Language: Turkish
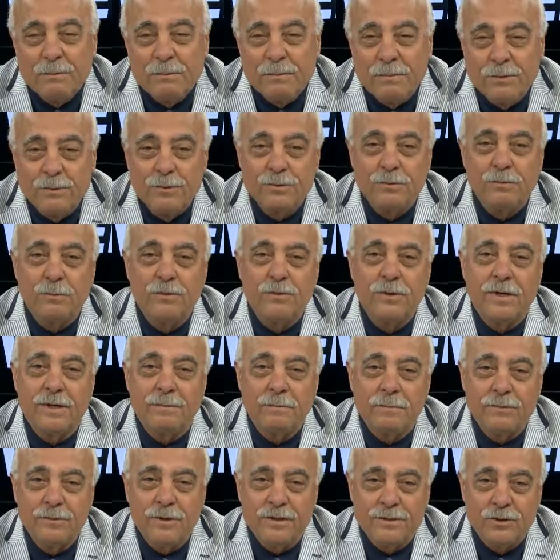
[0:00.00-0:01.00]
Bu, bu
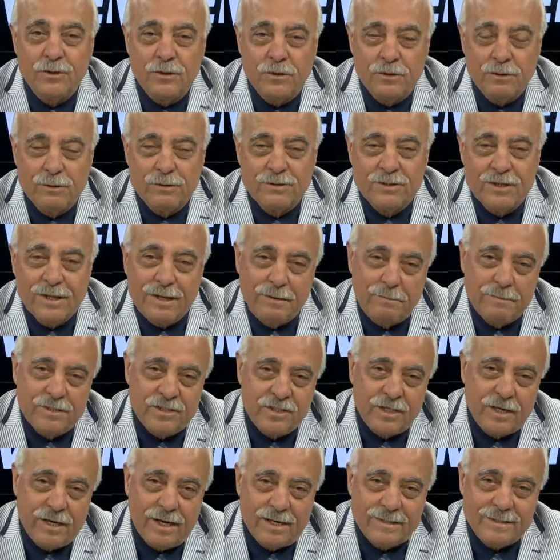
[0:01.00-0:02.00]
da bu da çok güzel bir
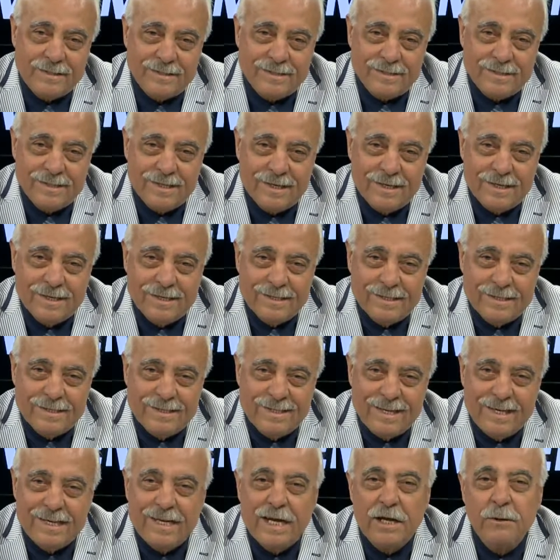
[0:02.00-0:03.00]
şey aslında.
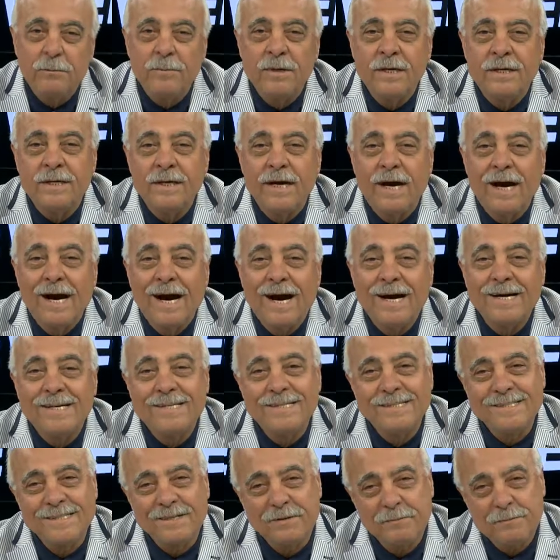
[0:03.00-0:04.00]
Deneyimleri
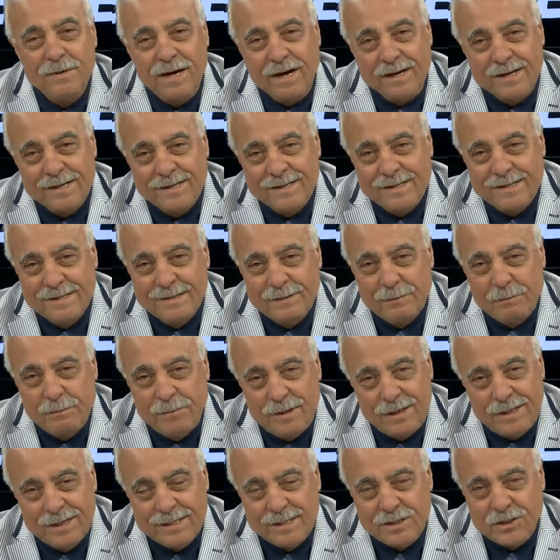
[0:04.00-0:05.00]
arttırmak
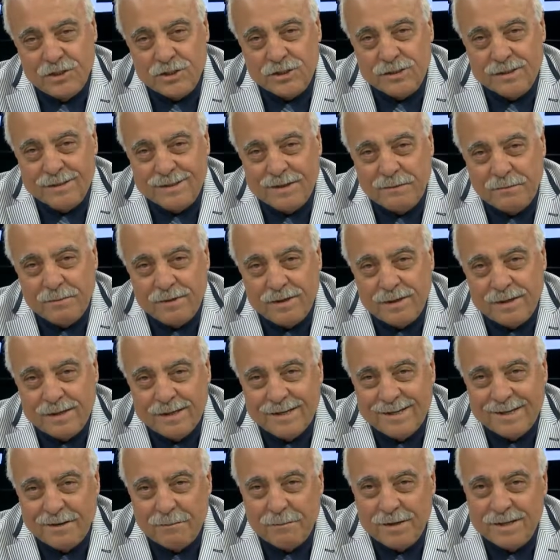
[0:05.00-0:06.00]
bilen için tabii
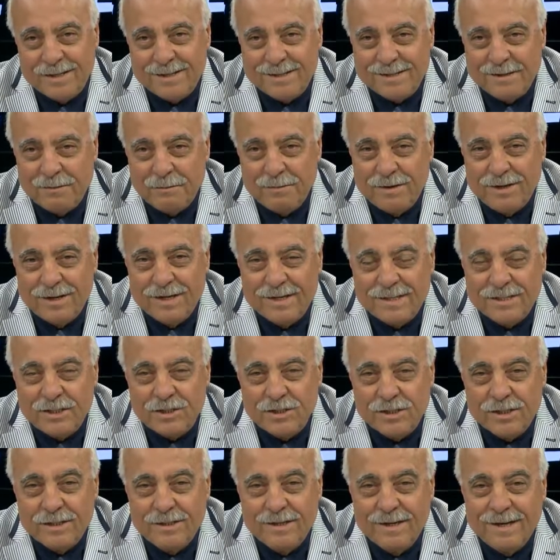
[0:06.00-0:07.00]
kıymetini bilen
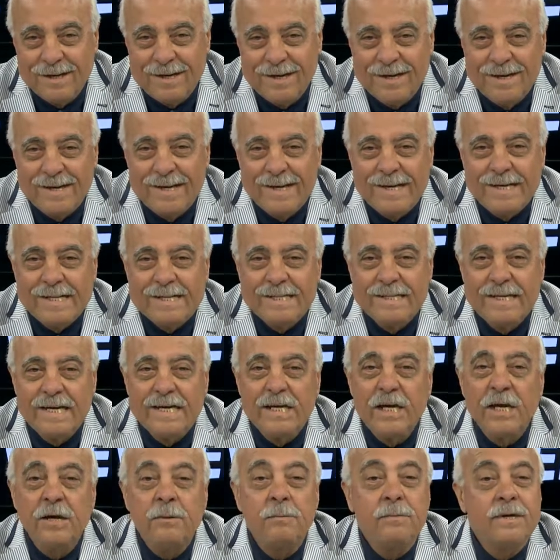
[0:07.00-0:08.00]
için
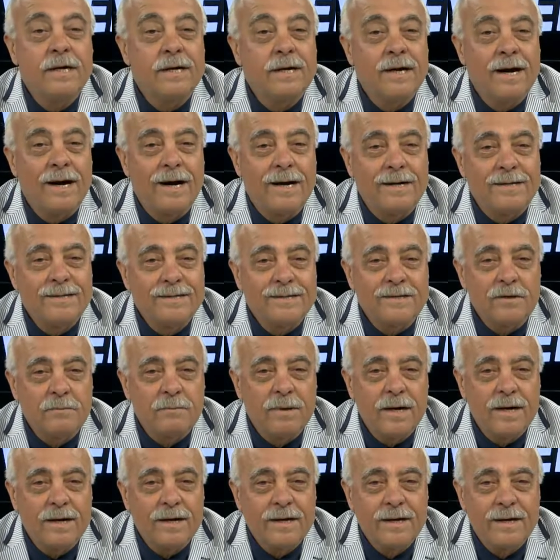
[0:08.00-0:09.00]
deneyimleri
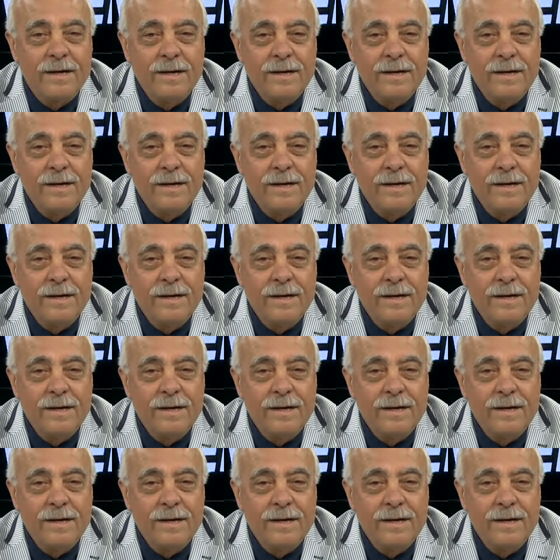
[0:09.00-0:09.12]
arttırmak